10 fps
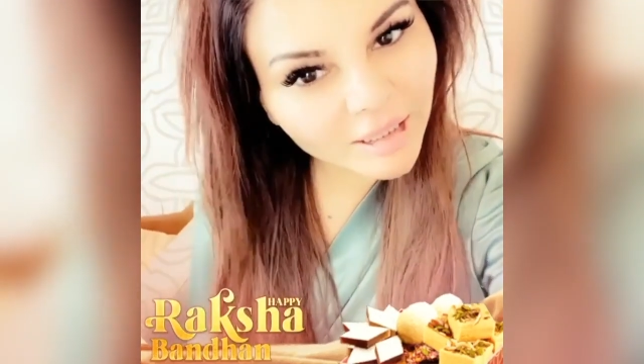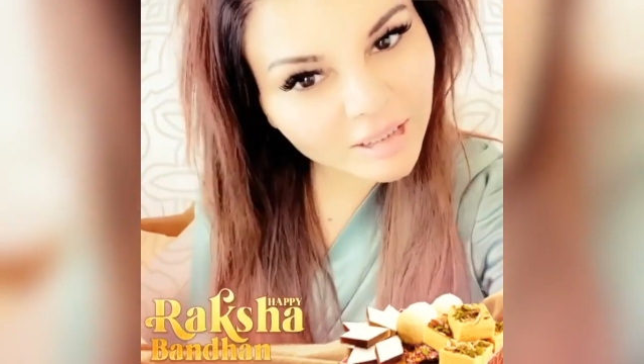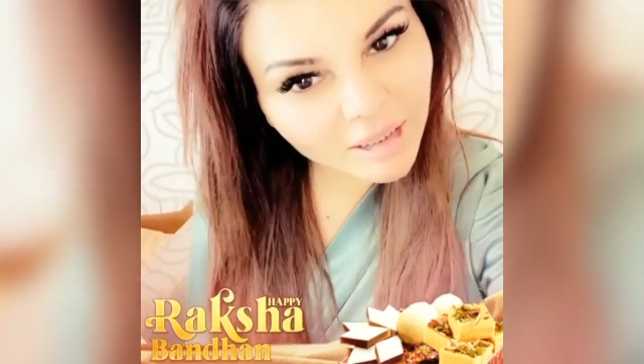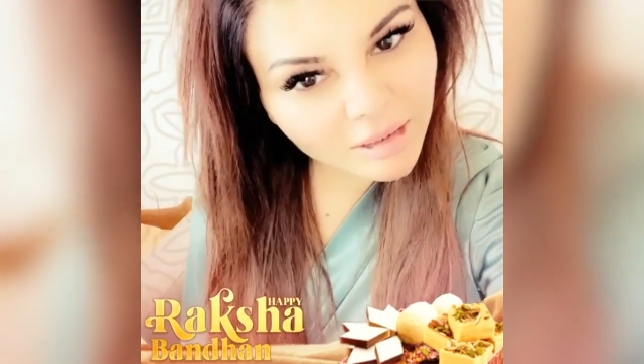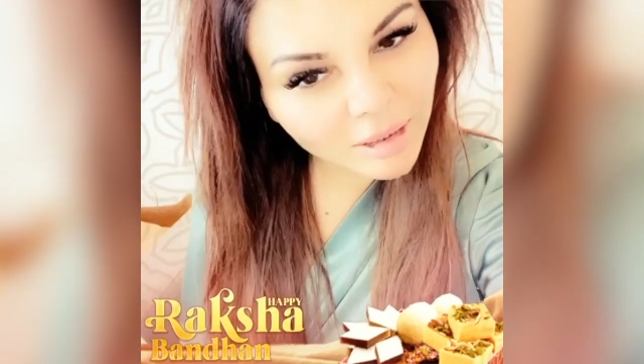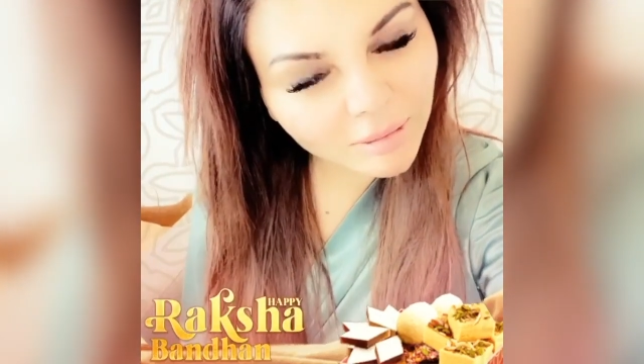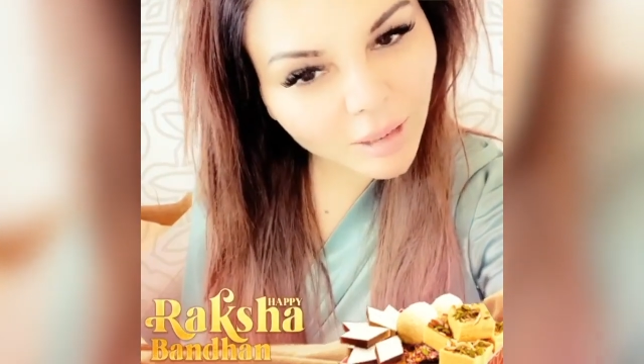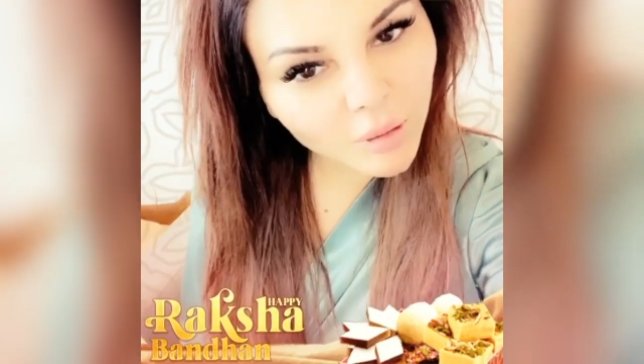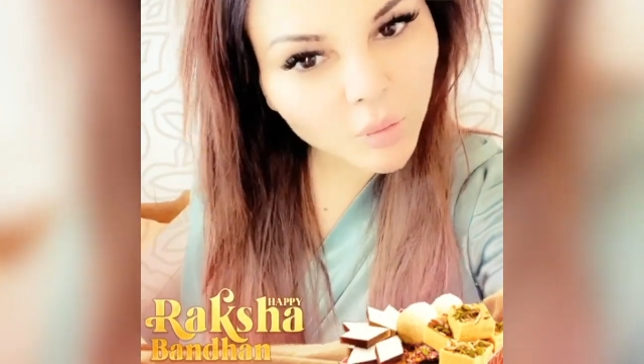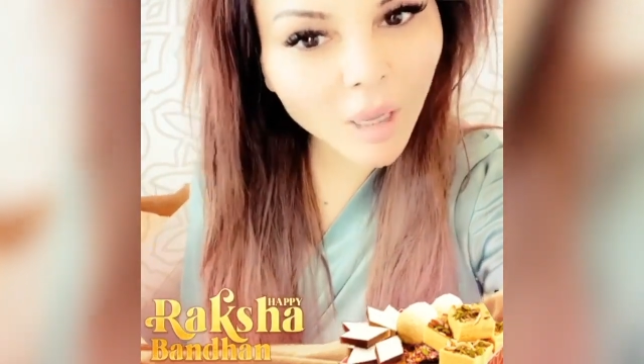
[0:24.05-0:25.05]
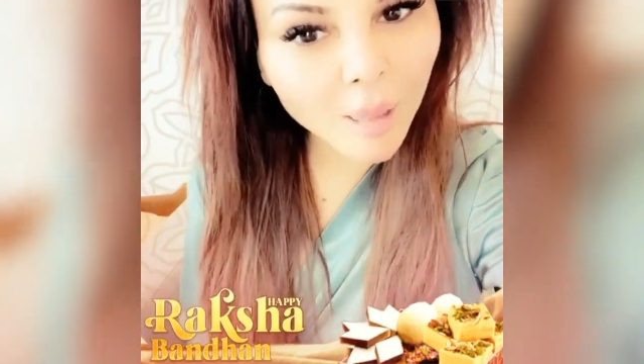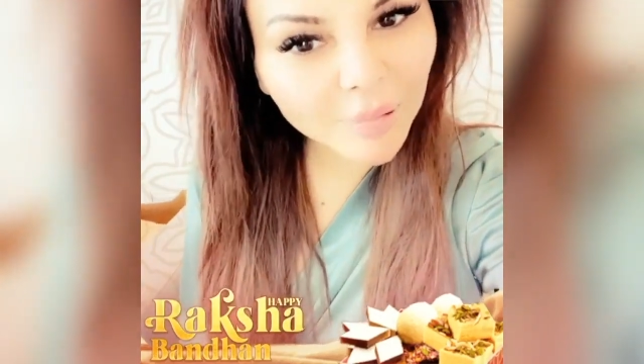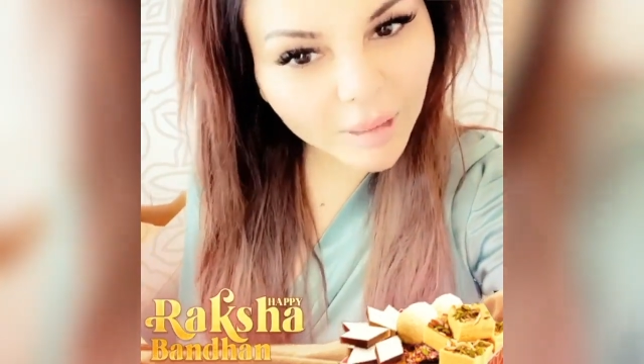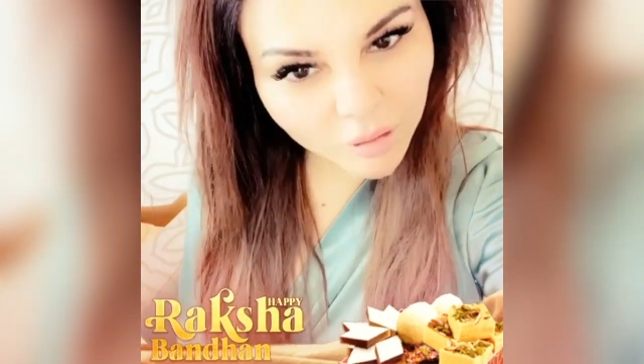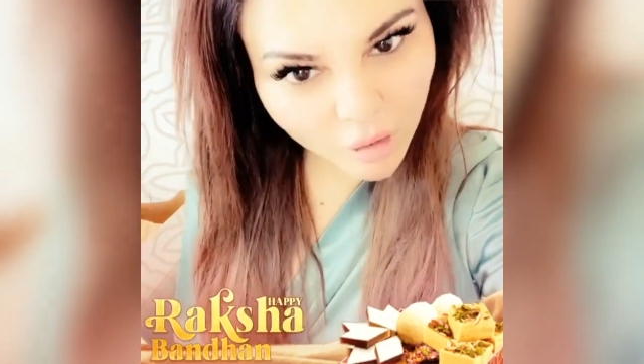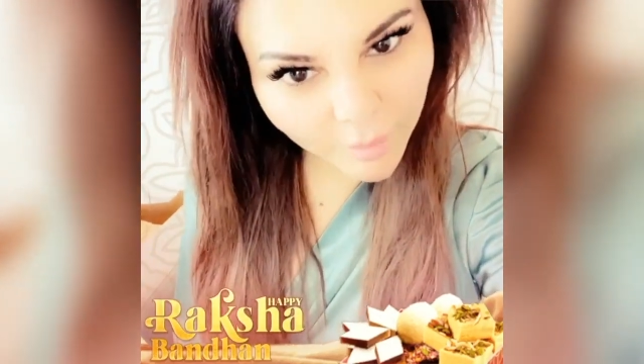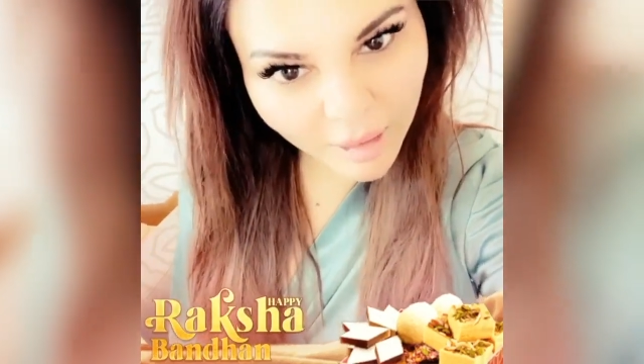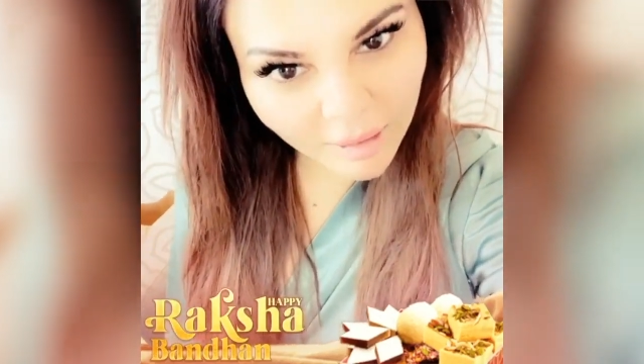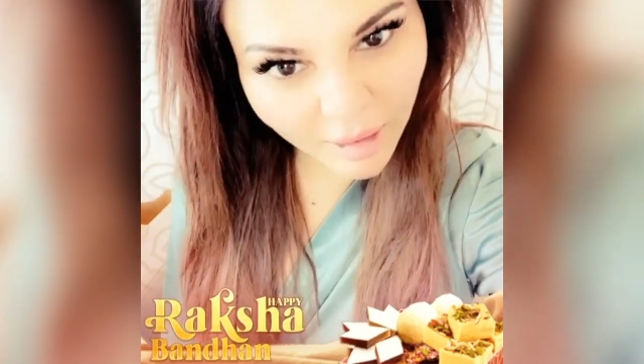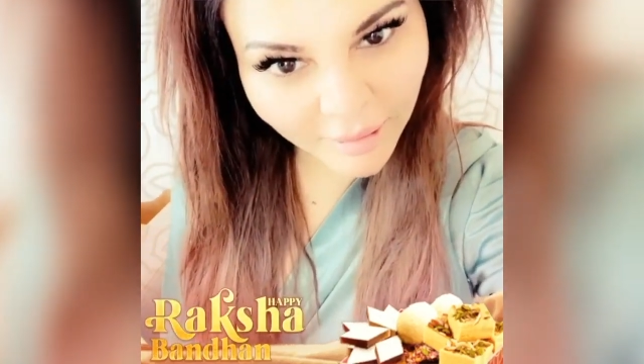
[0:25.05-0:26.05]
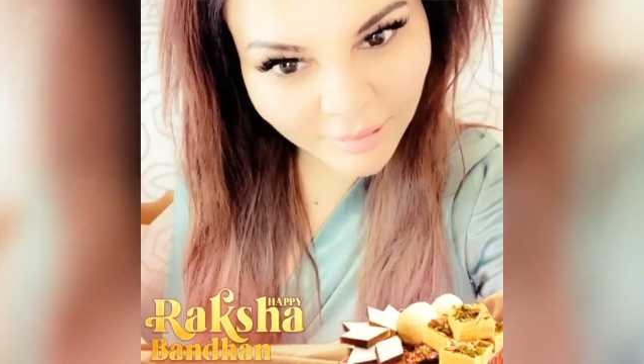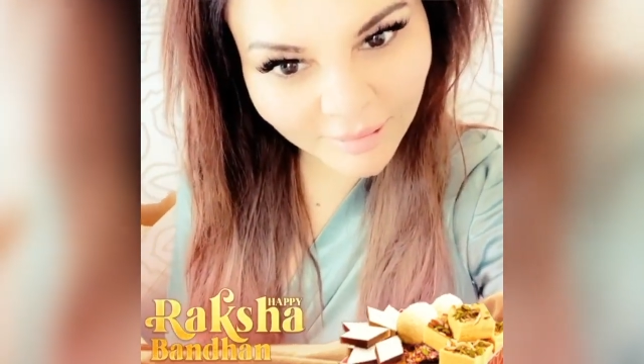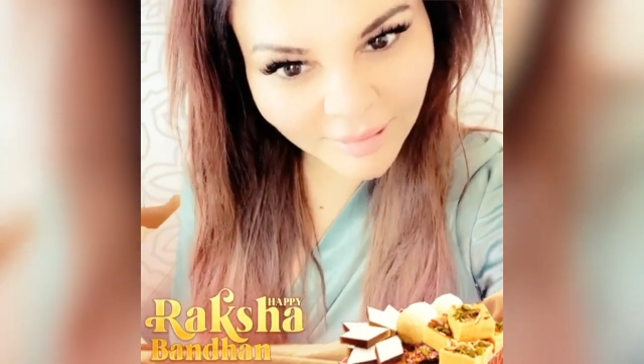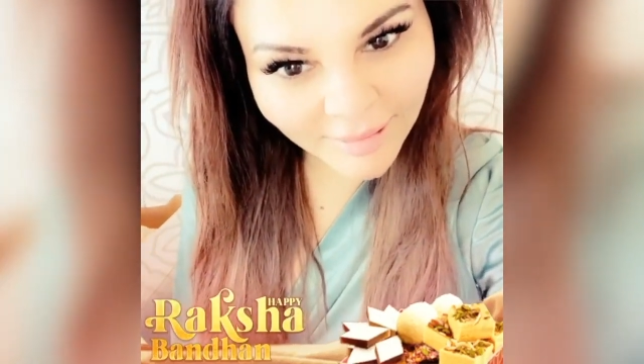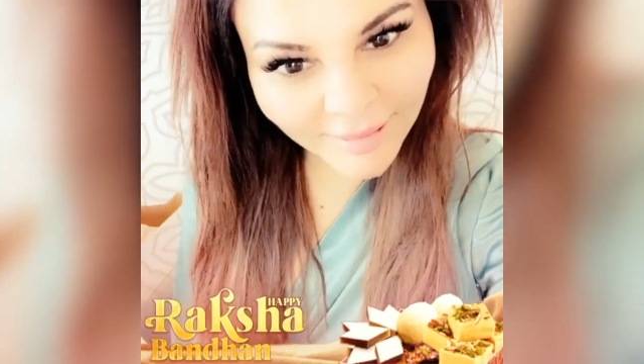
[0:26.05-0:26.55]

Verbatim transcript: देश की जनता को हैप्पी रक्षाबंधन